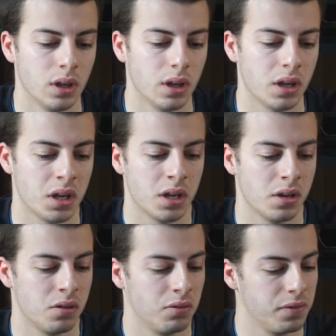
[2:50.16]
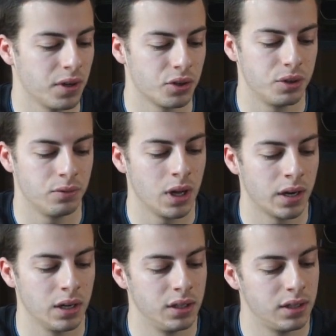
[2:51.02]
eh, non fanno
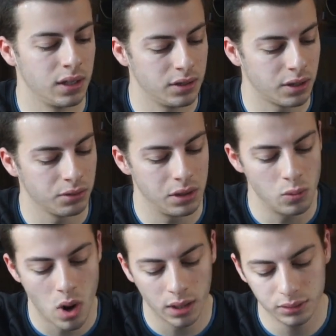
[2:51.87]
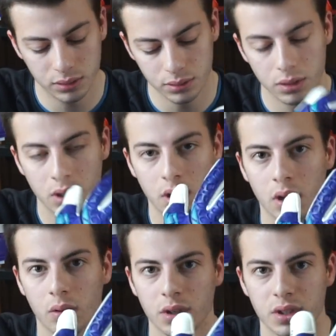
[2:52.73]
scivolare le dita all'interno del guanto
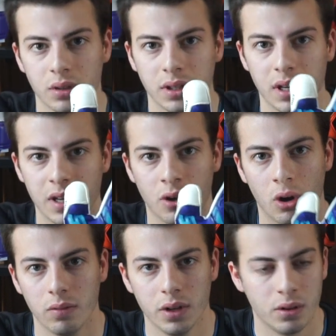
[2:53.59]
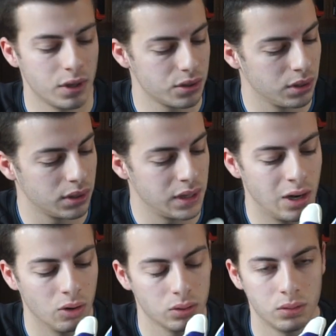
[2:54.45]
questa è una taglia 9 io vesto una
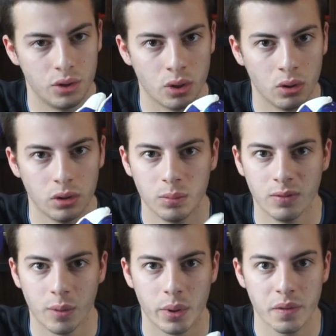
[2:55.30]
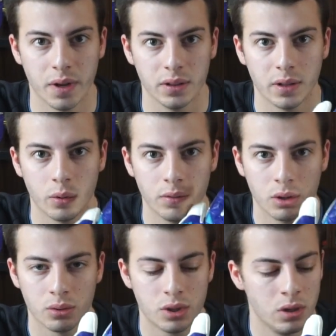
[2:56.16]
taglia 8 di solito mi va perfetta quindi vi
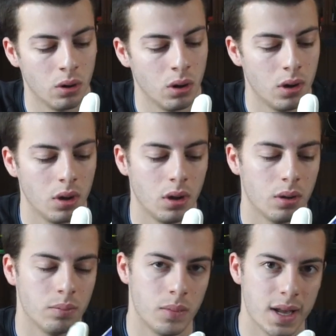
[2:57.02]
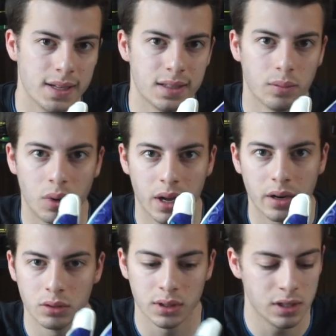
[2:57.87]
consiglio mezza
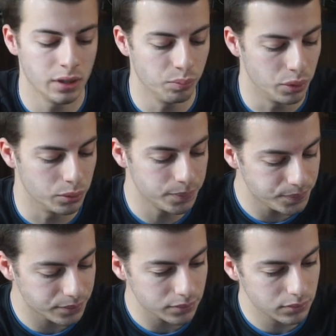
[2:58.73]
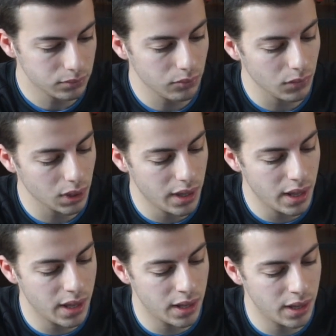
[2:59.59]
barra una taglia in più
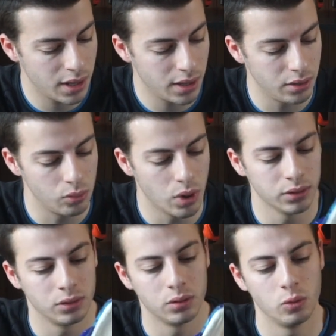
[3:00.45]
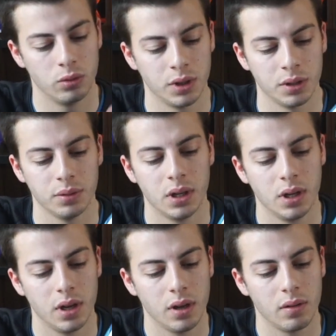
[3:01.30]
e il guanto comunque
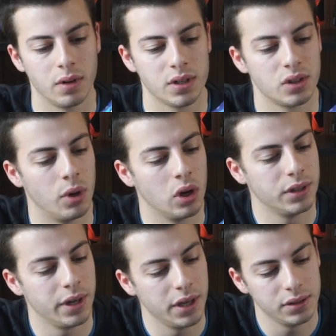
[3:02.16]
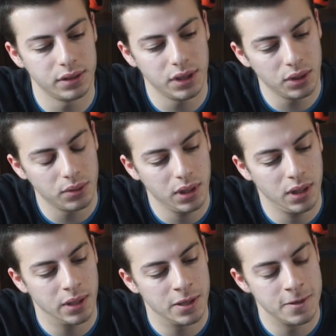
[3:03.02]
veste bello aderente
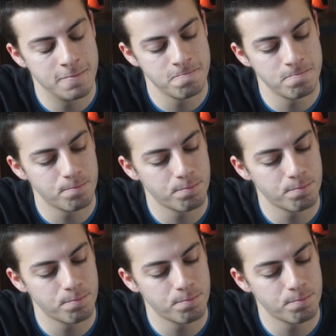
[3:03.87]
e ehm,